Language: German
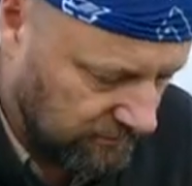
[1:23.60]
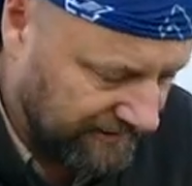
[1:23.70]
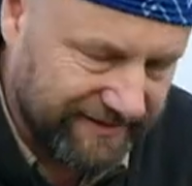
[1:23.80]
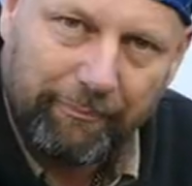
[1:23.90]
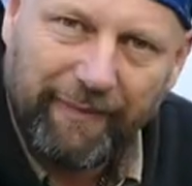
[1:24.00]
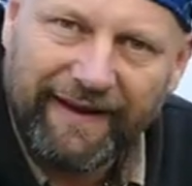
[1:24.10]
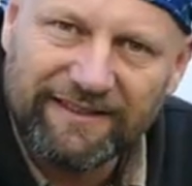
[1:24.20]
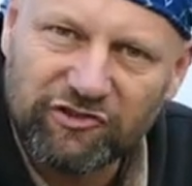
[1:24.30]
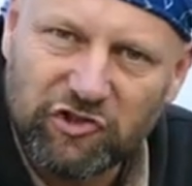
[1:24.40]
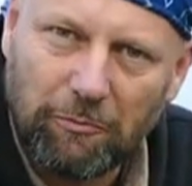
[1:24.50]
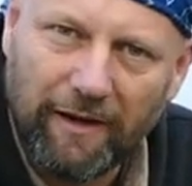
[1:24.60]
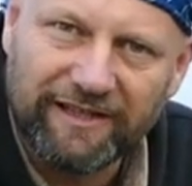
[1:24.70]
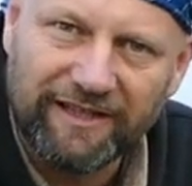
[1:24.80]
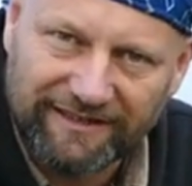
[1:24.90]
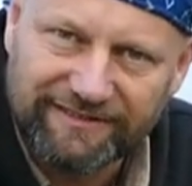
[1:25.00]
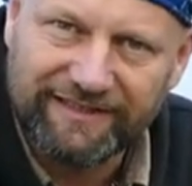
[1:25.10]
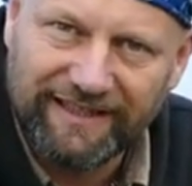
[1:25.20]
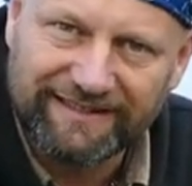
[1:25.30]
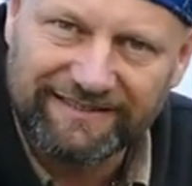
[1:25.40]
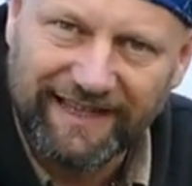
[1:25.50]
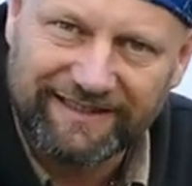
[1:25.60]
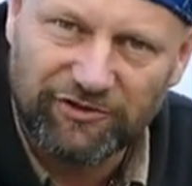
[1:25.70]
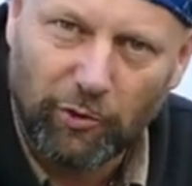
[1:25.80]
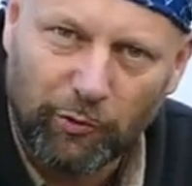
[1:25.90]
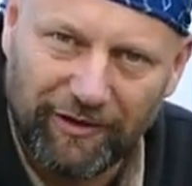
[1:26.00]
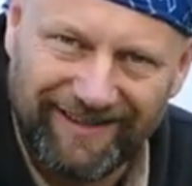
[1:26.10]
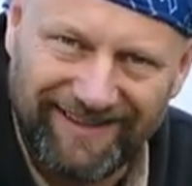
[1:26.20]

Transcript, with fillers: Das Gepäck ist es schon mal nicht, das ist die erste Lektion.